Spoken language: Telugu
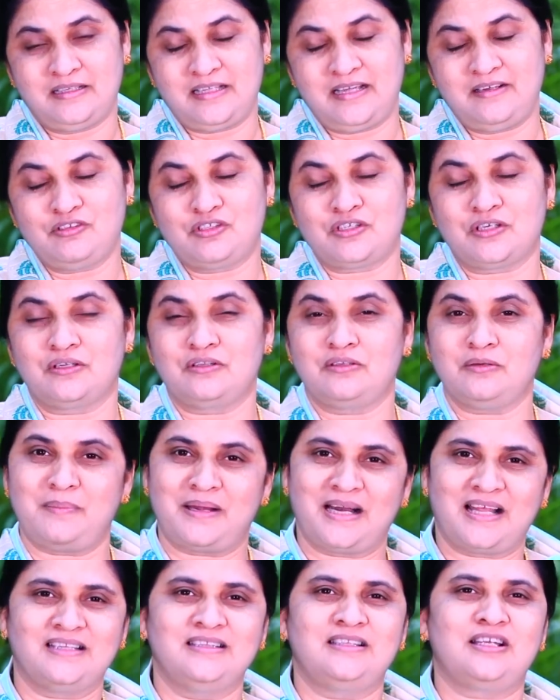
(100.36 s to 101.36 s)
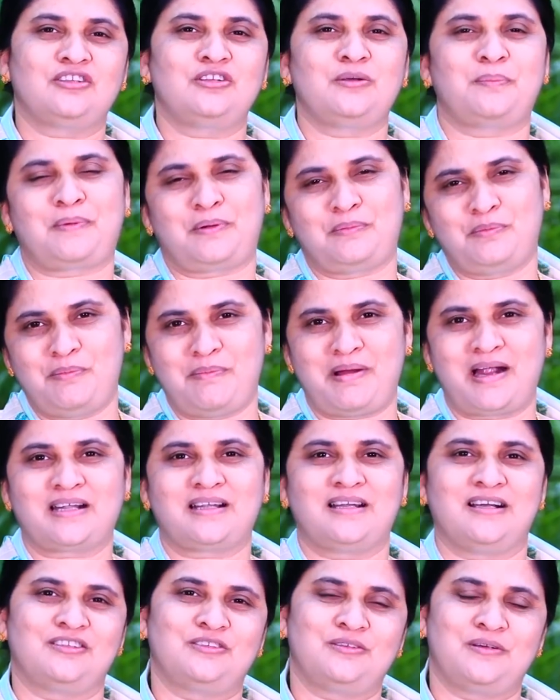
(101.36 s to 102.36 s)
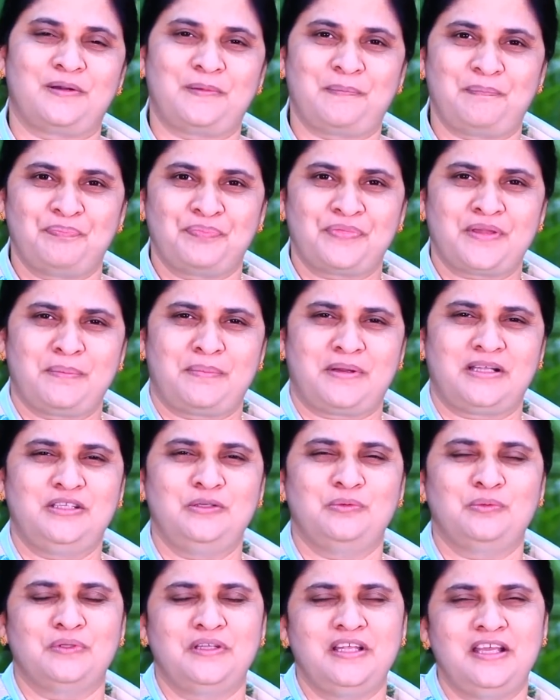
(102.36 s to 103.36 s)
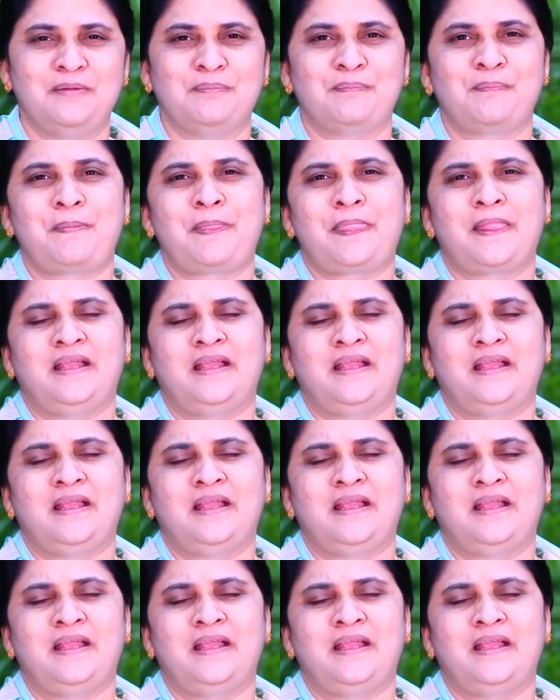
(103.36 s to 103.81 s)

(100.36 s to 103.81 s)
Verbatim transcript: దైవజనుడితో మనందరితో ప్రభు మాట్లాడుతున్నాడు ప్రతి ఉదయం